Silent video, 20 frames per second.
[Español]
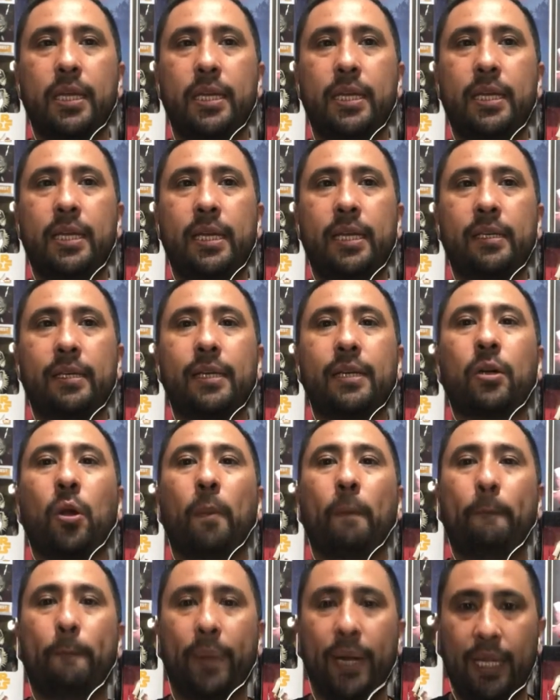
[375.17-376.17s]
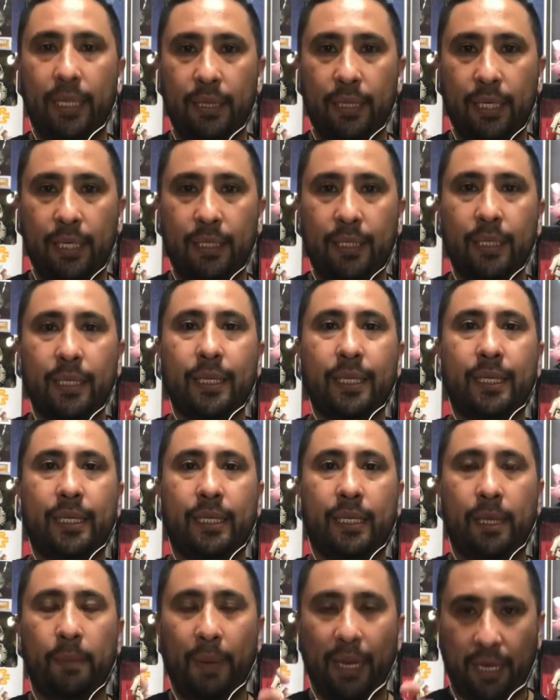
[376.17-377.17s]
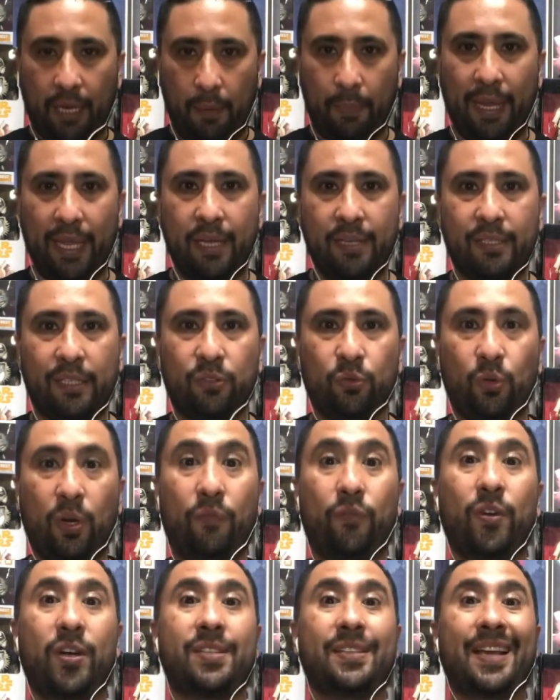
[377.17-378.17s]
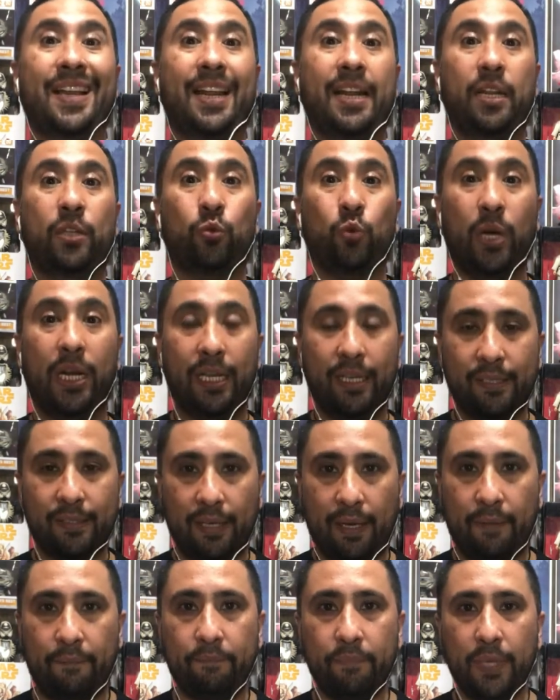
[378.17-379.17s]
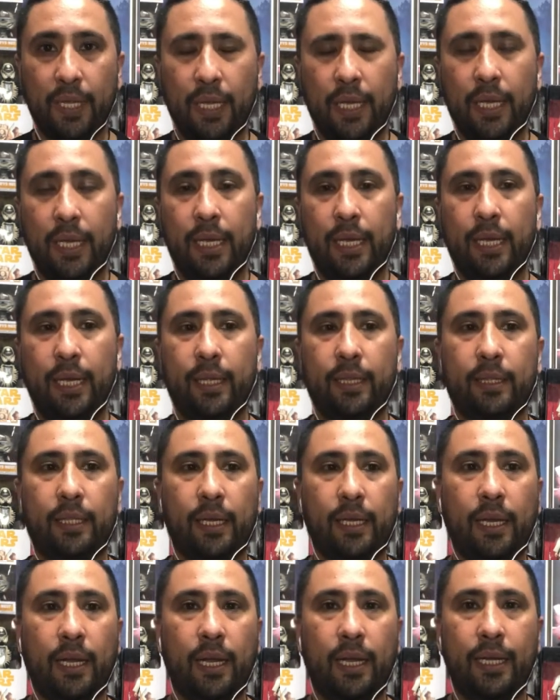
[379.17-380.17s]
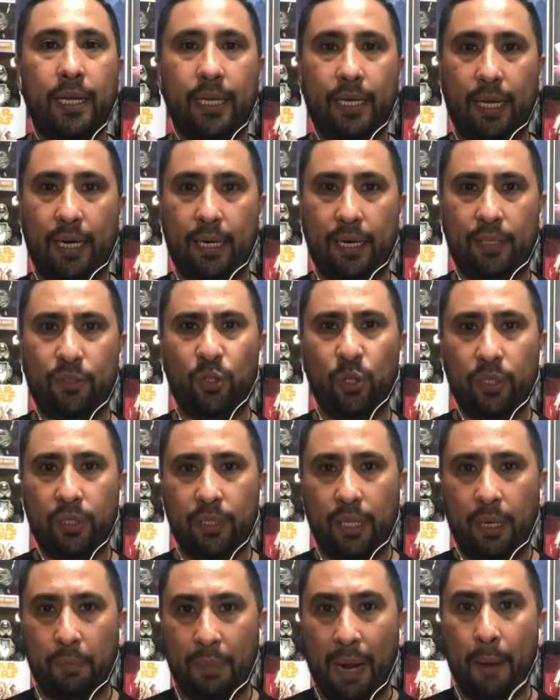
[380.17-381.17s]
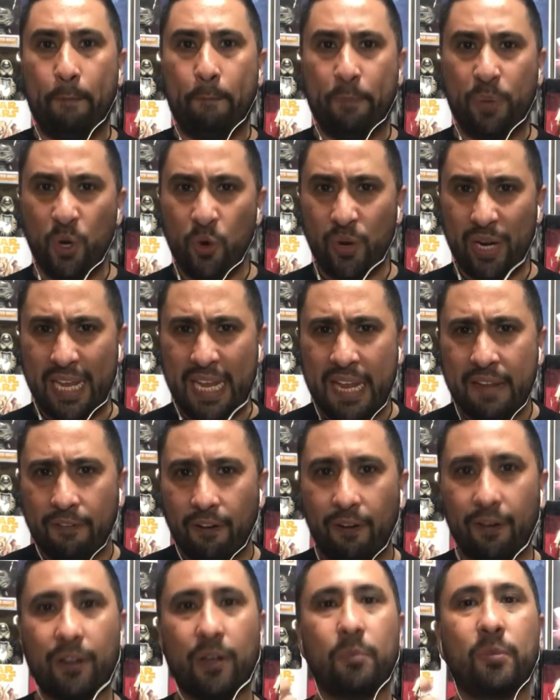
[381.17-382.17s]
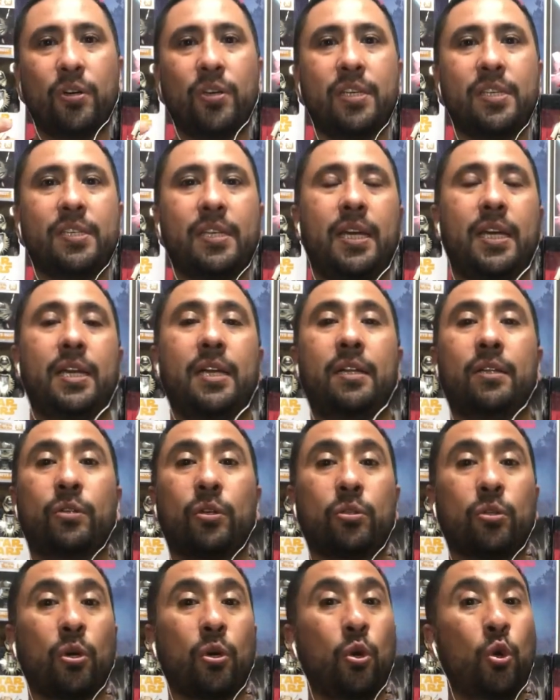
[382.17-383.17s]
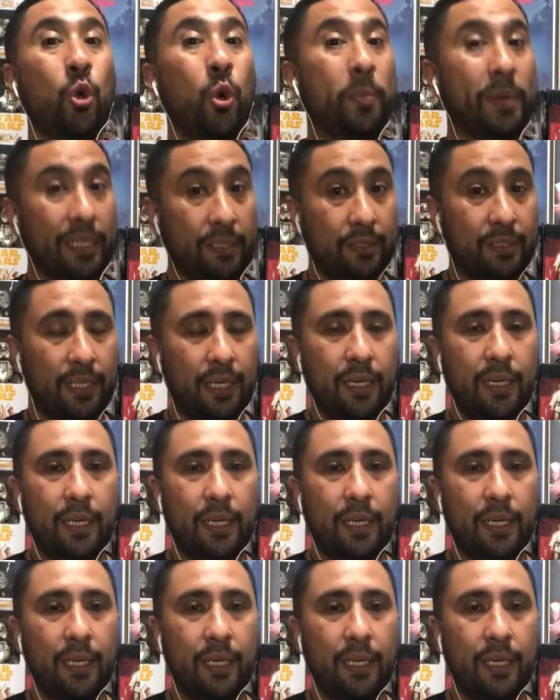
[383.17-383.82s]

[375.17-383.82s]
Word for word: y comprenden que Michael Myers es una fuerza de la naturaleza, esta encarnación del mar, pure evil, como dice el doctor Loomis.